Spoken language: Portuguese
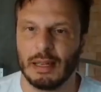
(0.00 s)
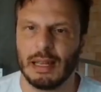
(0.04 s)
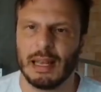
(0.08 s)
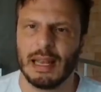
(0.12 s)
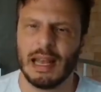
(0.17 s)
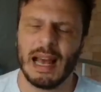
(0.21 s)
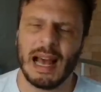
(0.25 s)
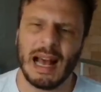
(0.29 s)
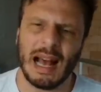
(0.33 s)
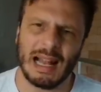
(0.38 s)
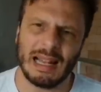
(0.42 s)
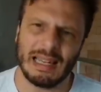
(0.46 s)

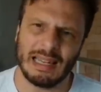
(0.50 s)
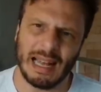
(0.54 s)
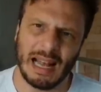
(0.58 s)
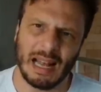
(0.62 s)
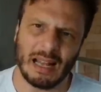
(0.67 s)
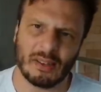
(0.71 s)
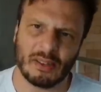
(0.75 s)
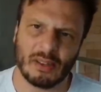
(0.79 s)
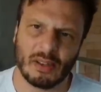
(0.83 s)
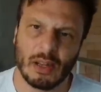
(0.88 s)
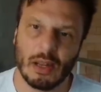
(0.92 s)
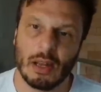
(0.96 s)

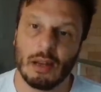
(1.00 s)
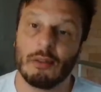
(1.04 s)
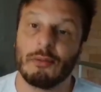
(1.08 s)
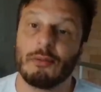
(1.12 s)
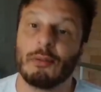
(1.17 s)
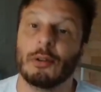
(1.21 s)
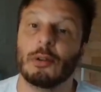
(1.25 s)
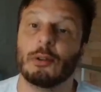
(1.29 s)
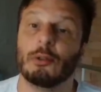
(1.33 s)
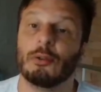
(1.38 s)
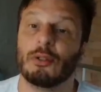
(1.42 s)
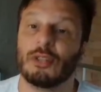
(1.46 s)
Aliás, foi
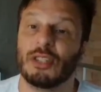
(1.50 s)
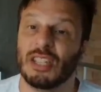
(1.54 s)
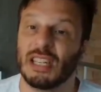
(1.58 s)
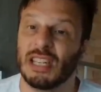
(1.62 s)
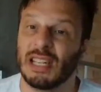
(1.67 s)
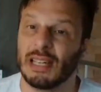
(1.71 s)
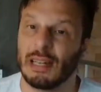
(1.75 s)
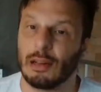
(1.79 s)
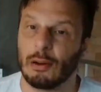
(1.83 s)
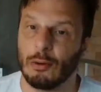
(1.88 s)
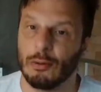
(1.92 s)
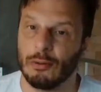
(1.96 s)
no dia da
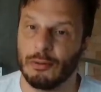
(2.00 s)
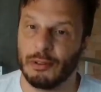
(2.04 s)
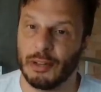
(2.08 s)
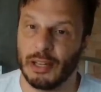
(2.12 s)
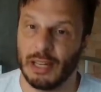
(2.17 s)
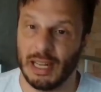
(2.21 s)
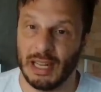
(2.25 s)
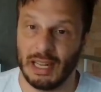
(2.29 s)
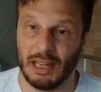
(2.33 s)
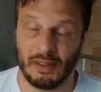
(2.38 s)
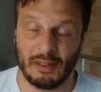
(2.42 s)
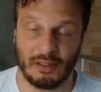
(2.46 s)

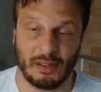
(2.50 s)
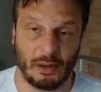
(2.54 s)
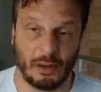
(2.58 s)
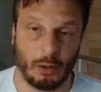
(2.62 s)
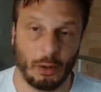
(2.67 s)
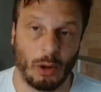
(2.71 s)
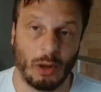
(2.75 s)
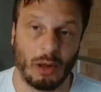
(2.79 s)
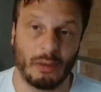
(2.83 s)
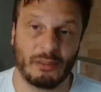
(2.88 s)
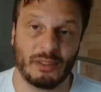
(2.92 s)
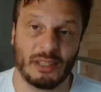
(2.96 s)
conferência,
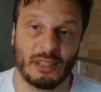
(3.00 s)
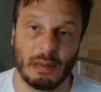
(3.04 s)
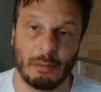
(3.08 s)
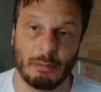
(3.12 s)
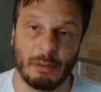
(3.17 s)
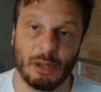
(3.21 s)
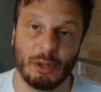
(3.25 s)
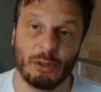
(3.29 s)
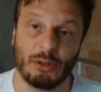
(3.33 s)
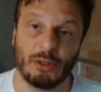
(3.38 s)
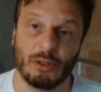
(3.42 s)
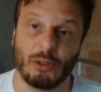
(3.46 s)
9 de abril
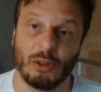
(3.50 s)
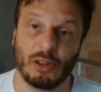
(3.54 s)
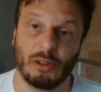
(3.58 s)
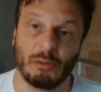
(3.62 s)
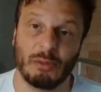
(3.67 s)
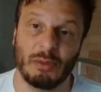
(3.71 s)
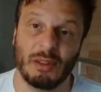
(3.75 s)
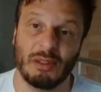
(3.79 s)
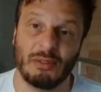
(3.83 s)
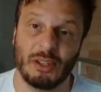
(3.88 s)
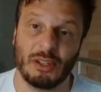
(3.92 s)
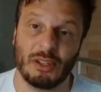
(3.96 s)
de
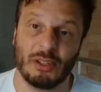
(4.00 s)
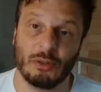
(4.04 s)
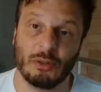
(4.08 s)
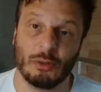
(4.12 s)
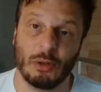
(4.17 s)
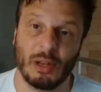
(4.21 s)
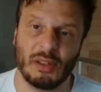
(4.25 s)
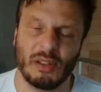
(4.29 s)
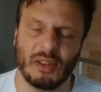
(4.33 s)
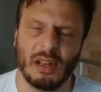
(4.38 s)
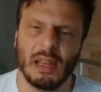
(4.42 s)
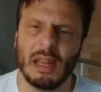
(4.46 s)

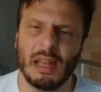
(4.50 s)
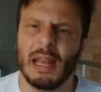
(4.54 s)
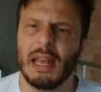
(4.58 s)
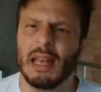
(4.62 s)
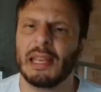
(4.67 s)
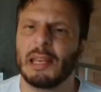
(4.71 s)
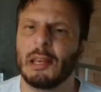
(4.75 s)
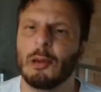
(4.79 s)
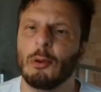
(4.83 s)
2022, que o